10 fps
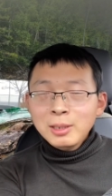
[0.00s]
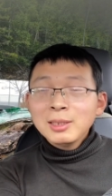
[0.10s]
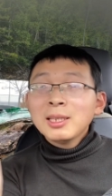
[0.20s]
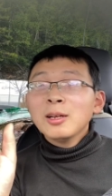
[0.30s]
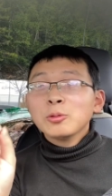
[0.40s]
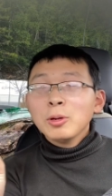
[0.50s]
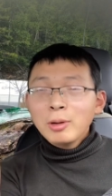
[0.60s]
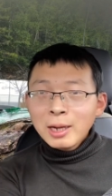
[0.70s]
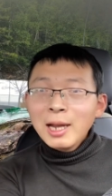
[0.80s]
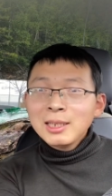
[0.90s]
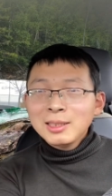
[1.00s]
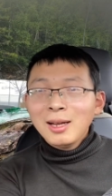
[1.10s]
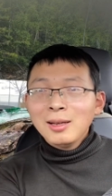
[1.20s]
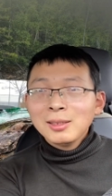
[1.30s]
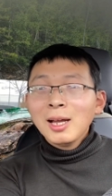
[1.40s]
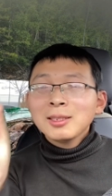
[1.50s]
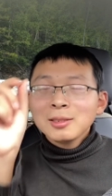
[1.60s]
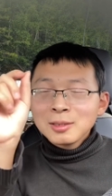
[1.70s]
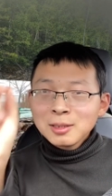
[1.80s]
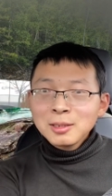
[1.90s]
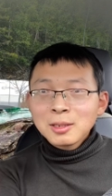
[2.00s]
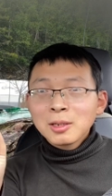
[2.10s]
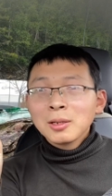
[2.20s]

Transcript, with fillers: 你上推文看一下，他只是